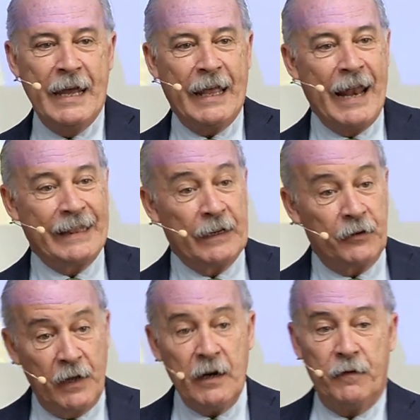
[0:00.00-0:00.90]
que la
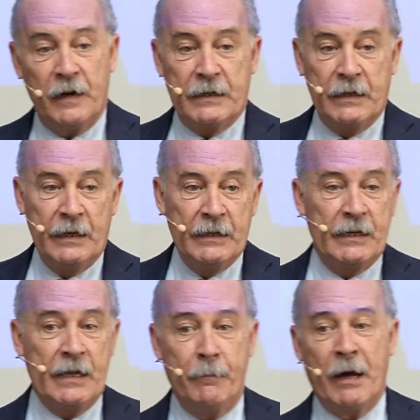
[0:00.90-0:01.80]
tercera fase
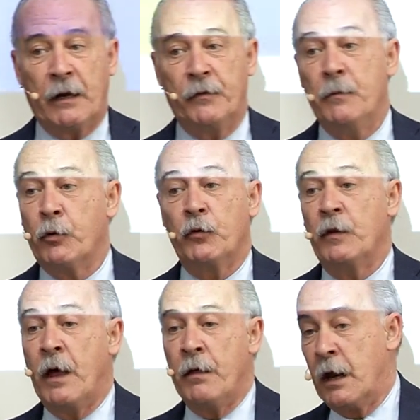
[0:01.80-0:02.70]
se llama
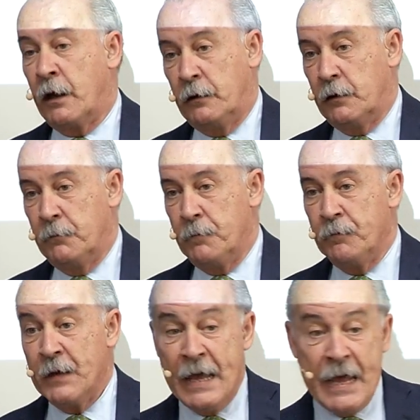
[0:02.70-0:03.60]
reciprocidad directa.
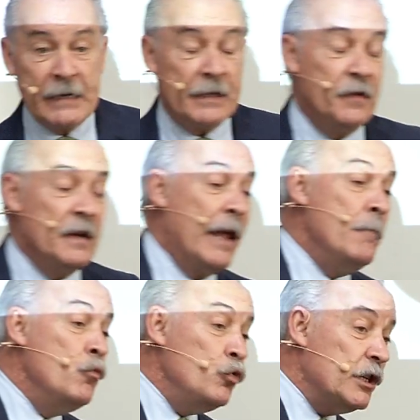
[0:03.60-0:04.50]
Es decir, que
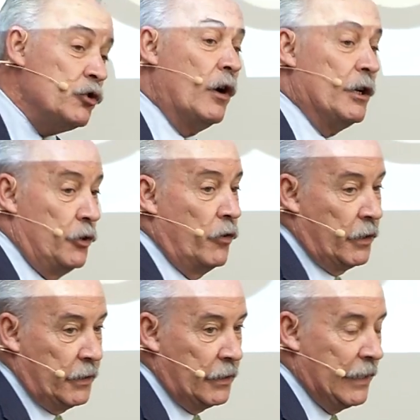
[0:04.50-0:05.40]
en muchas
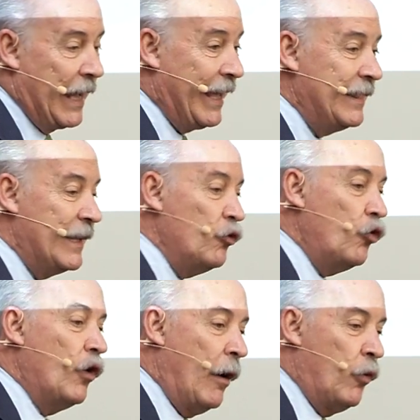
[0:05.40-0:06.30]
ocasiones la gente no
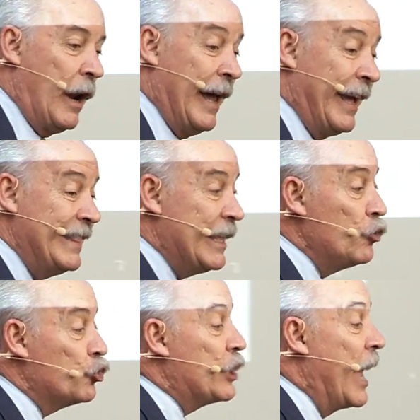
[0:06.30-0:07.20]
colabora, la gente
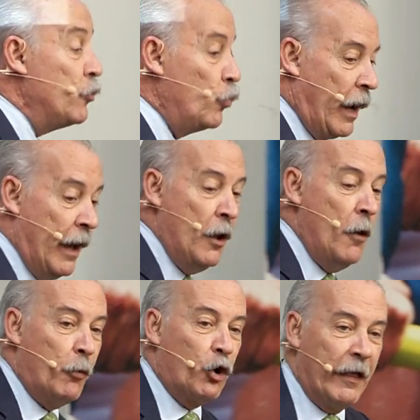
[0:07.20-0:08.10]
no se ayuda,
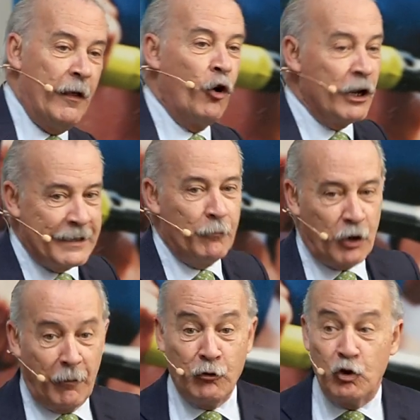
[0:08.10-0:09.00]
porque de lo que
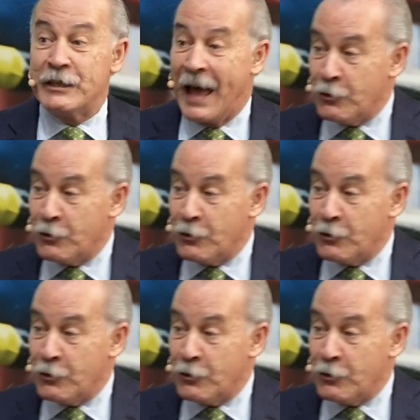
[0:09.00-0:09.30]
estamos hablando es de